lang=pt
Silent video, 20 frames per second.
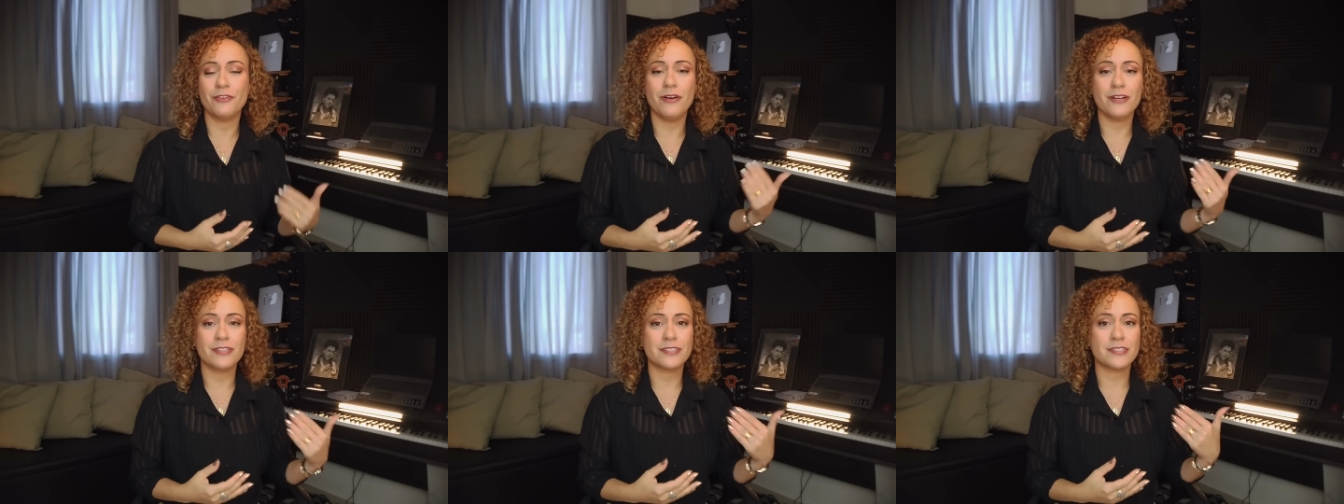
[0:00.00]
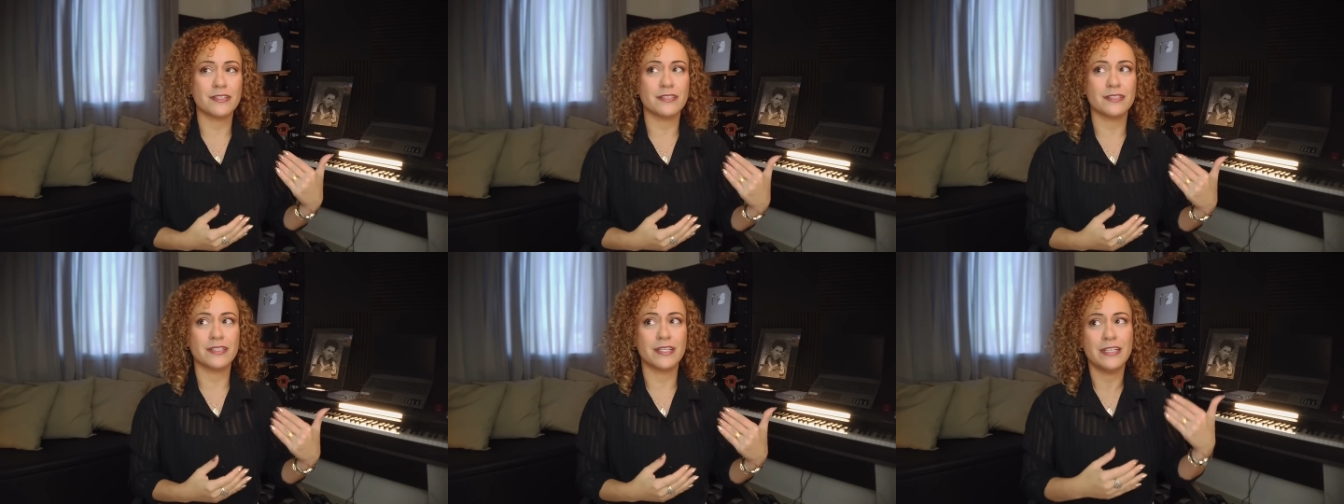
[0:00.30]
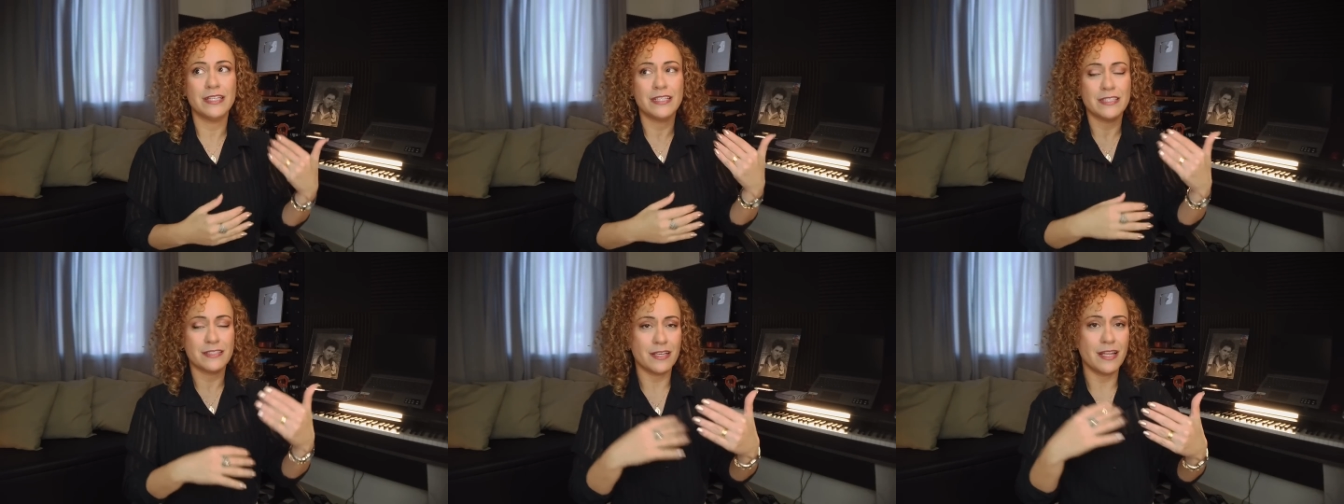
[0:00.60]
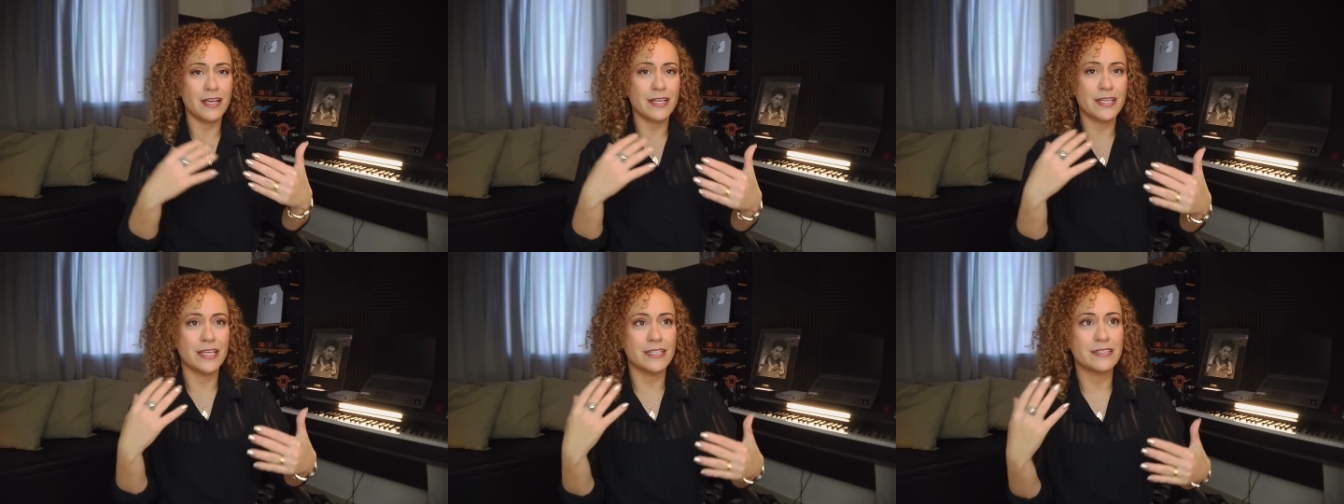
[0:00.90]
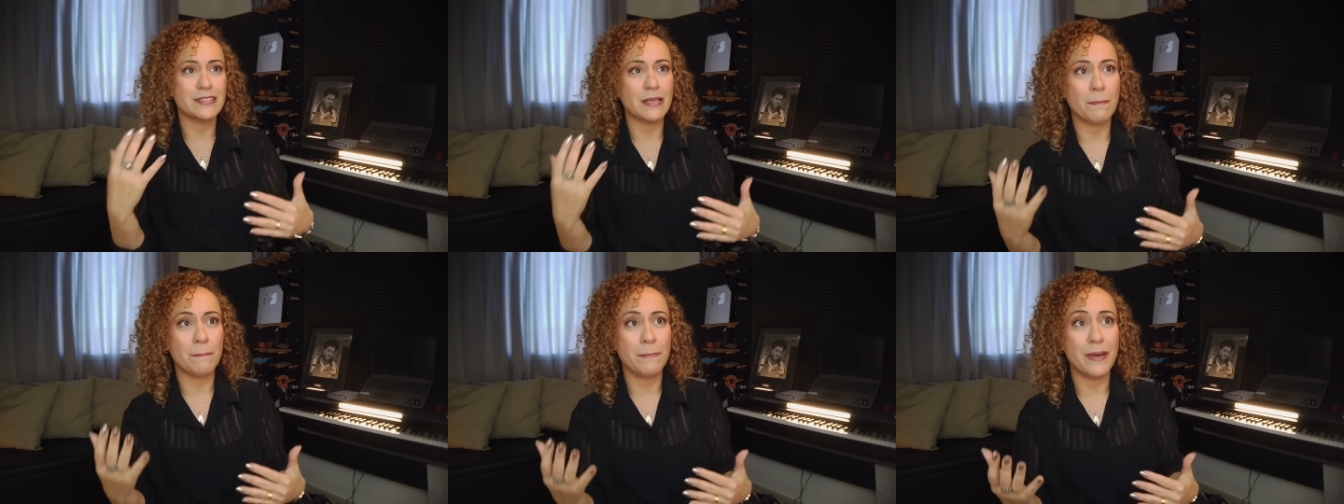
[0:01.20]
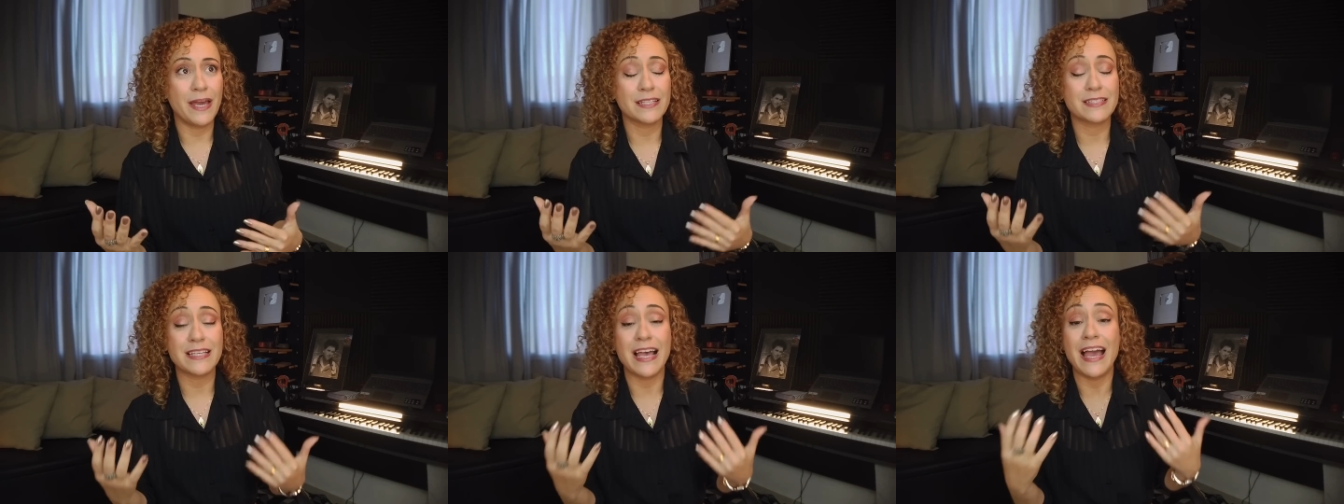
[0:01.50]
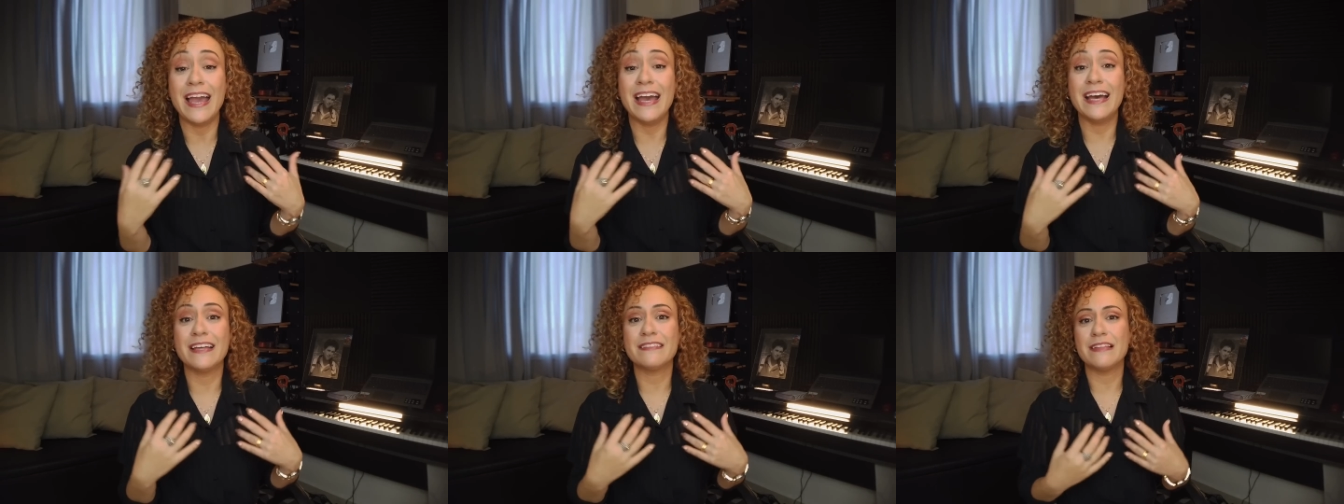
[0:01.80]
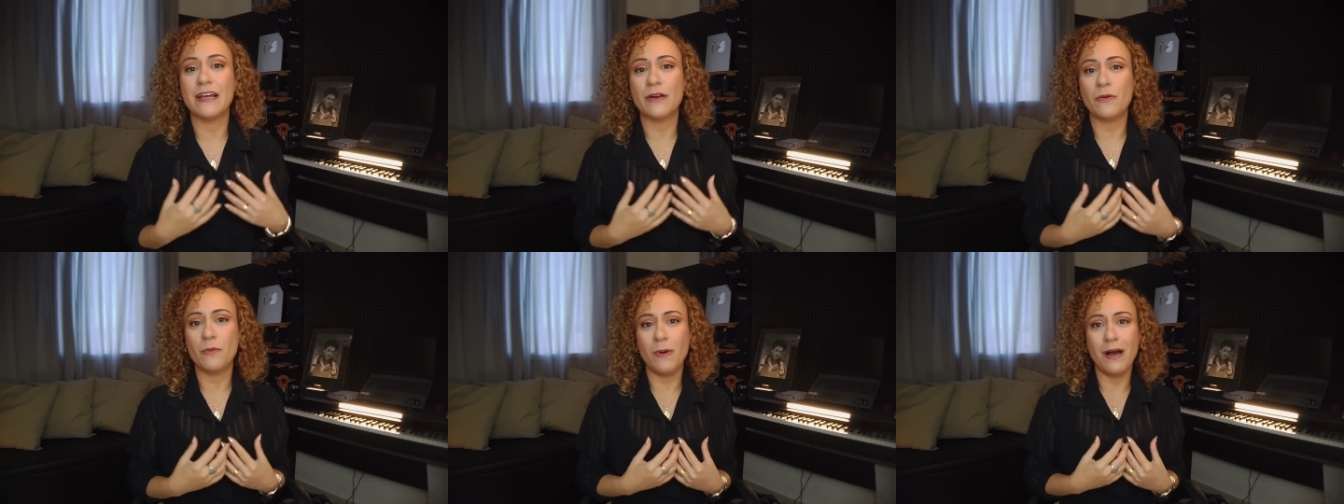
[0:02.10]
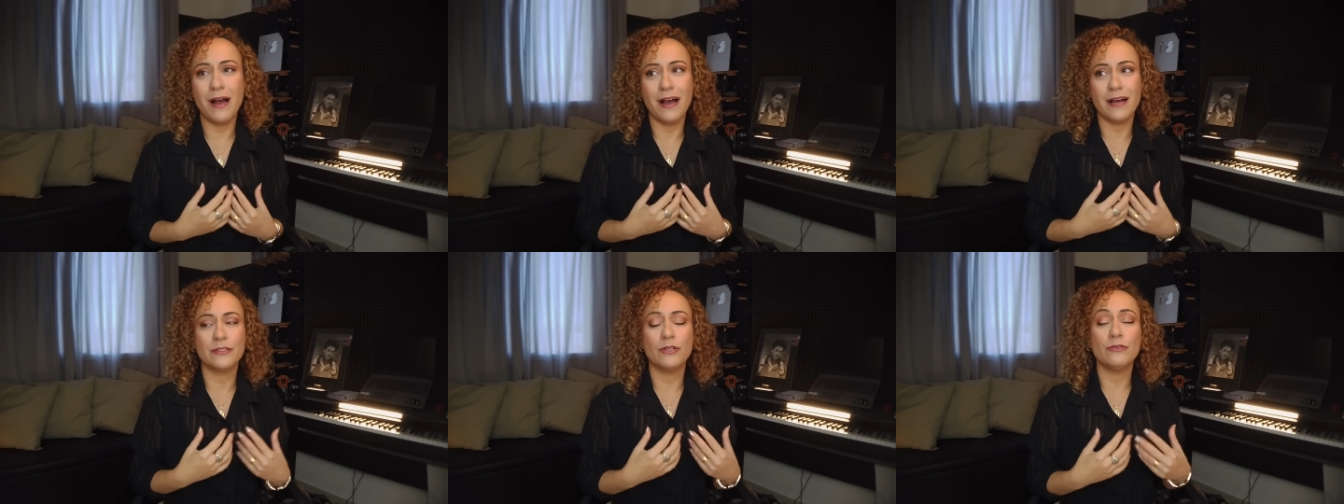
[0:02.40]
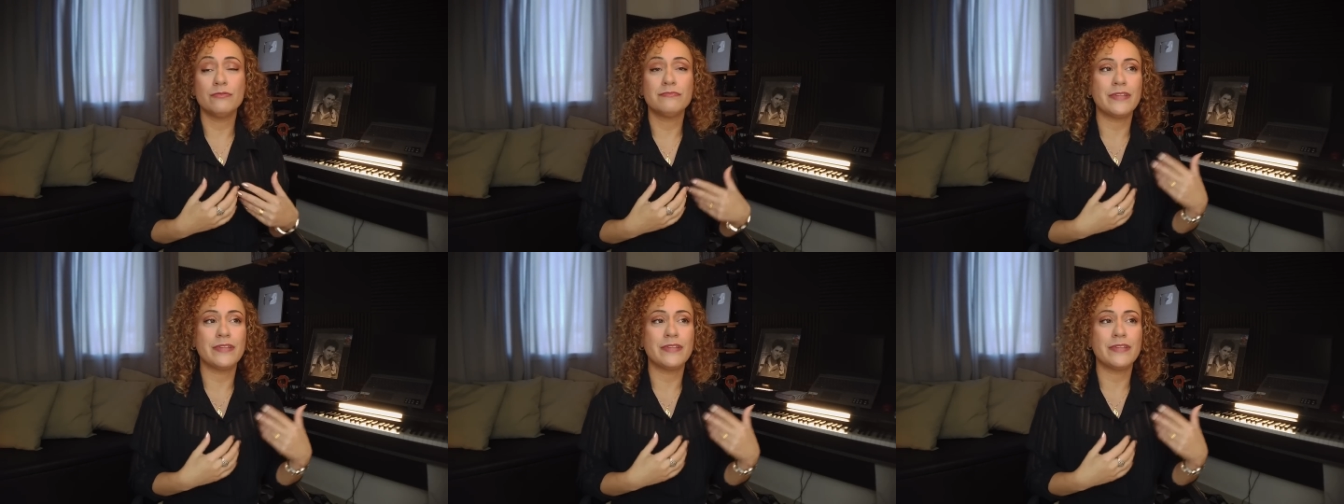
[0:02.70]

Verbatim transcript: Nossa, Ana, Será que essa peça é adequada?